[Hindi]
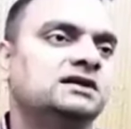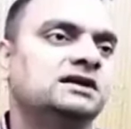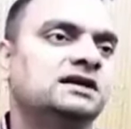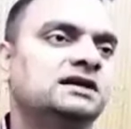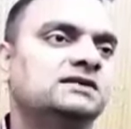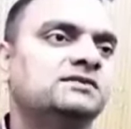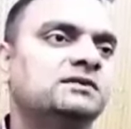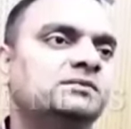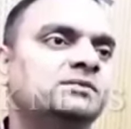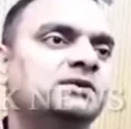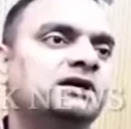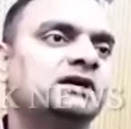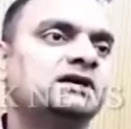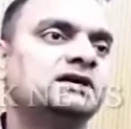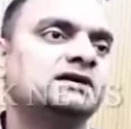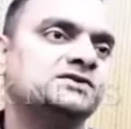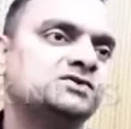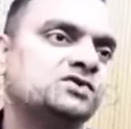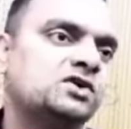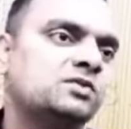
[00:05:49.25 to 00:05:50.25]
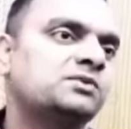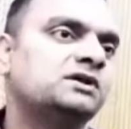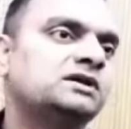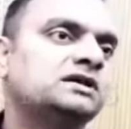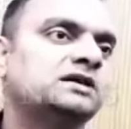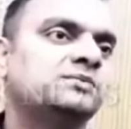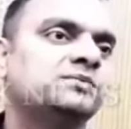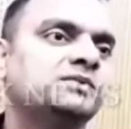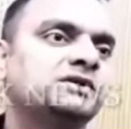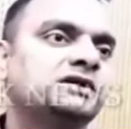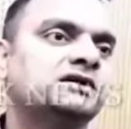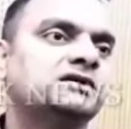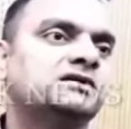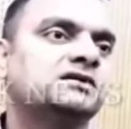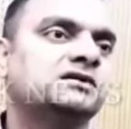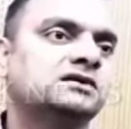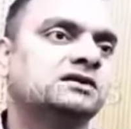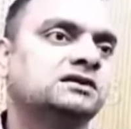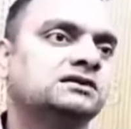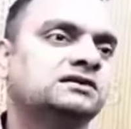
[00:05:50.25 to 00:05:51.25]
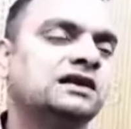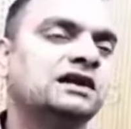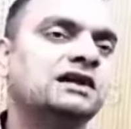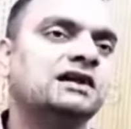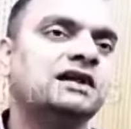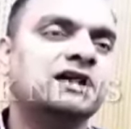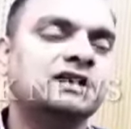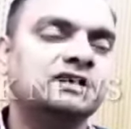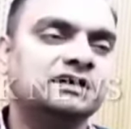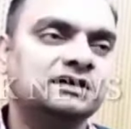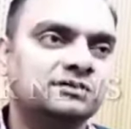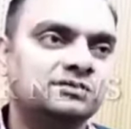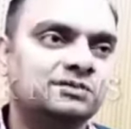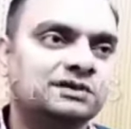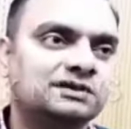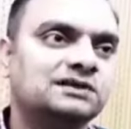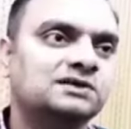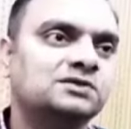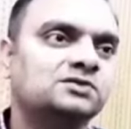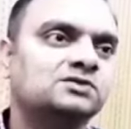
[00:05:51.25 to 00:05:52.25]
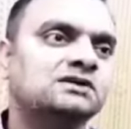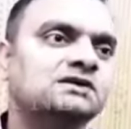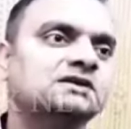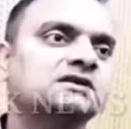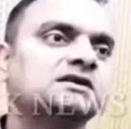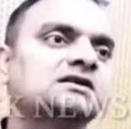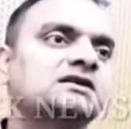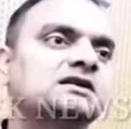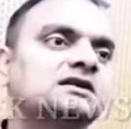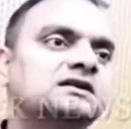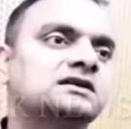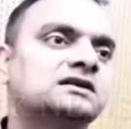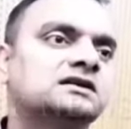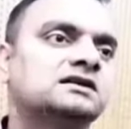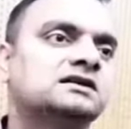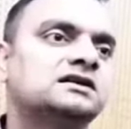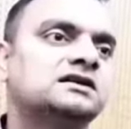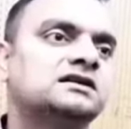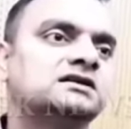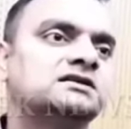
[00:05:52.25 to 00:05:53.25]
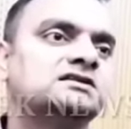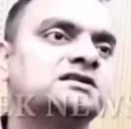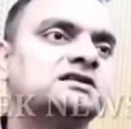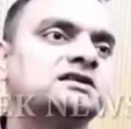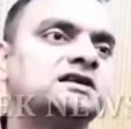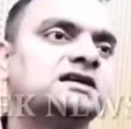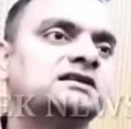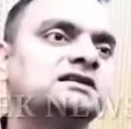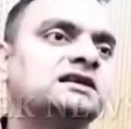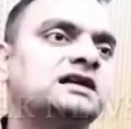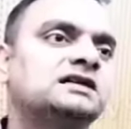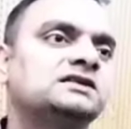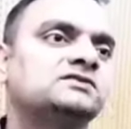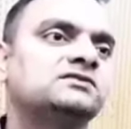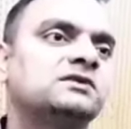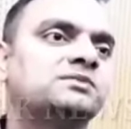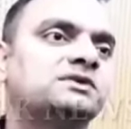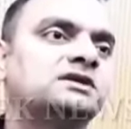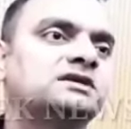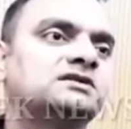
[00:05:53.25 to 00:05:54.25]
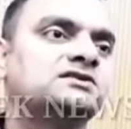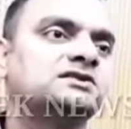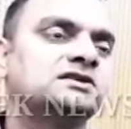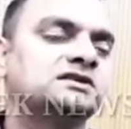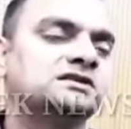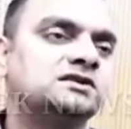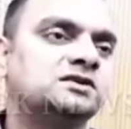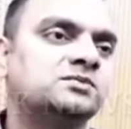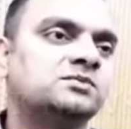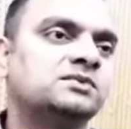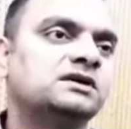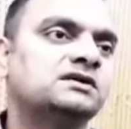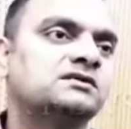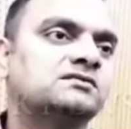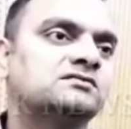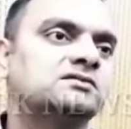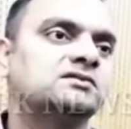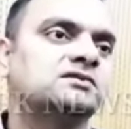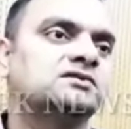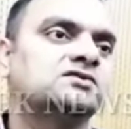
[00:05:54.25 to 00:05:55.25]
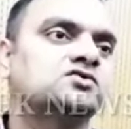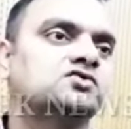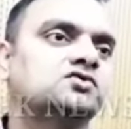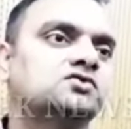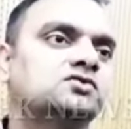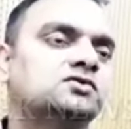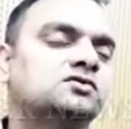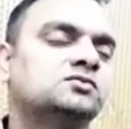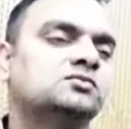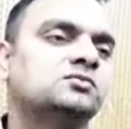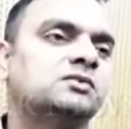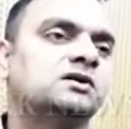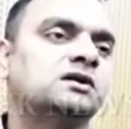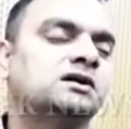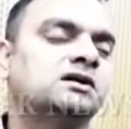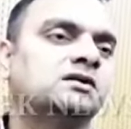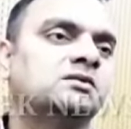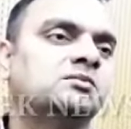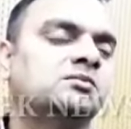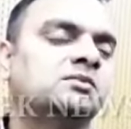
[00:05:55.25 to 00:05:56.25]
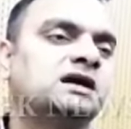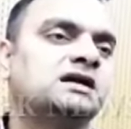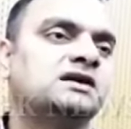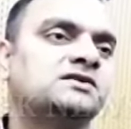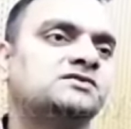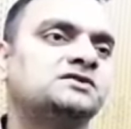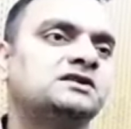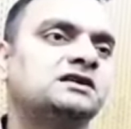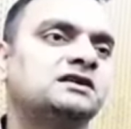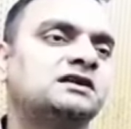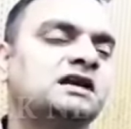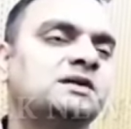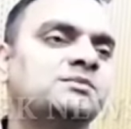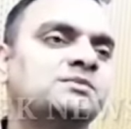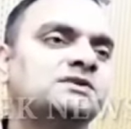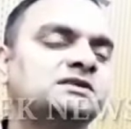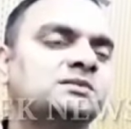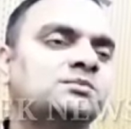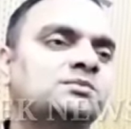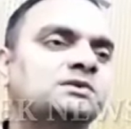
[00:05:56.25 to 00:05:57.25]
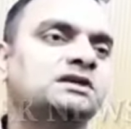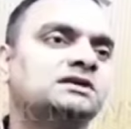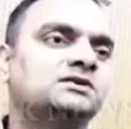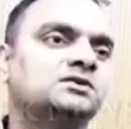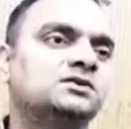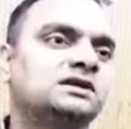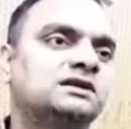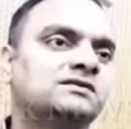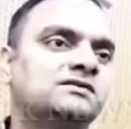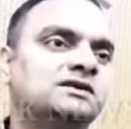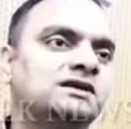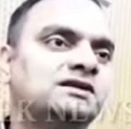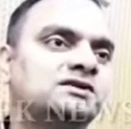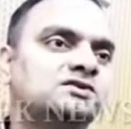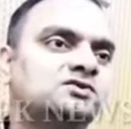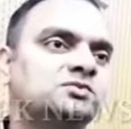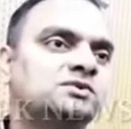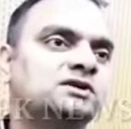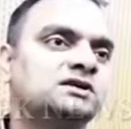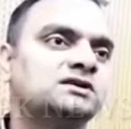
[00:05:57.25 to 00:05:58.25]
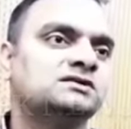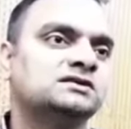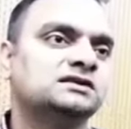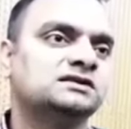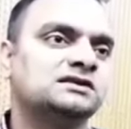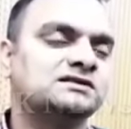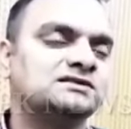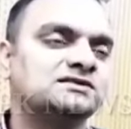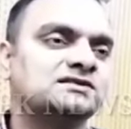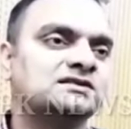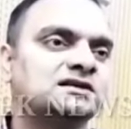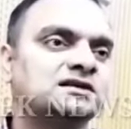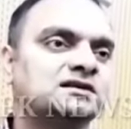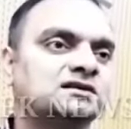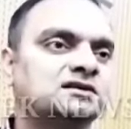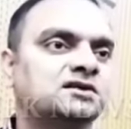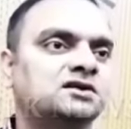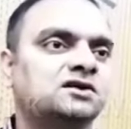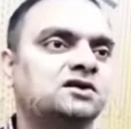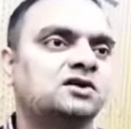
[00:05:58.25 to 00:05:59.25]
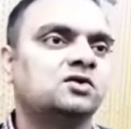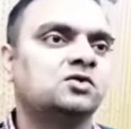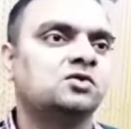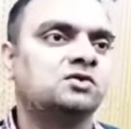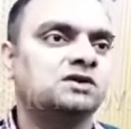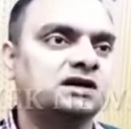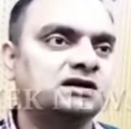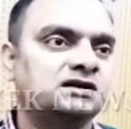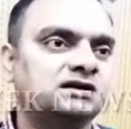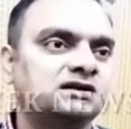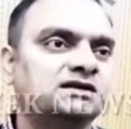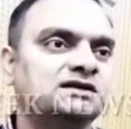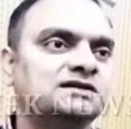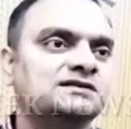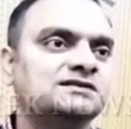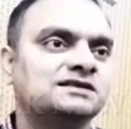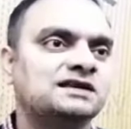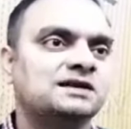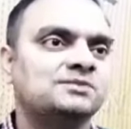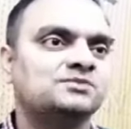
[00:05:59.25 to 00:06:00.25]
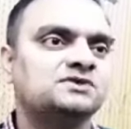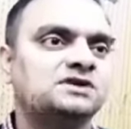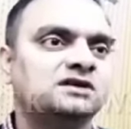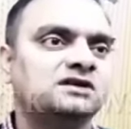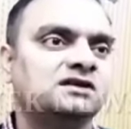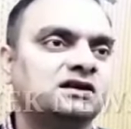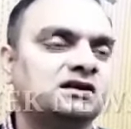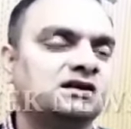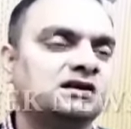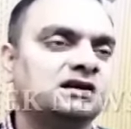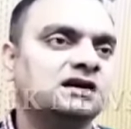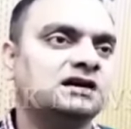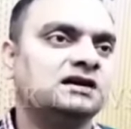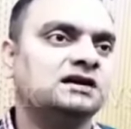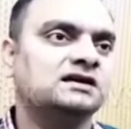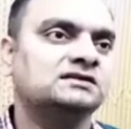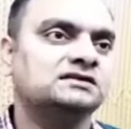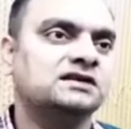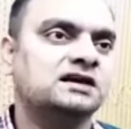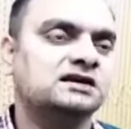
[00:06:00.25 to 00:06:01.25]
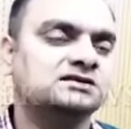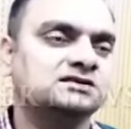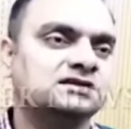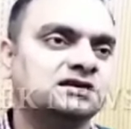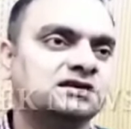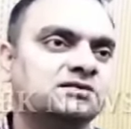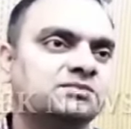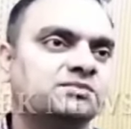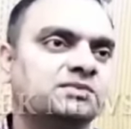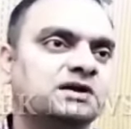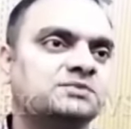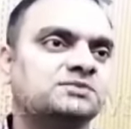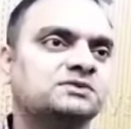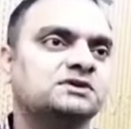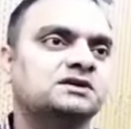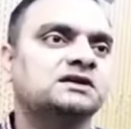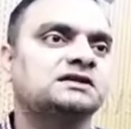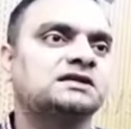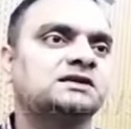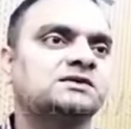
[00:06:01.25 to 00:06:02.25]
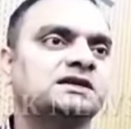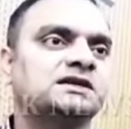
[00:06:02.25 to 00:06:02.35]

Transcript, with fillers: एवं हर एक सौ मीटर पे एक दल नायक की प्रतिनियुक्ति की गई है जिनका दायित्व अपने क्षेत्र में जो मानव श्रृंखला में सम्मिलित होने वाले जो भी सदस्य हैं उनका डिटेल्स कैप्चर करना एक हस्ताक्षर प्राप्त करते हुए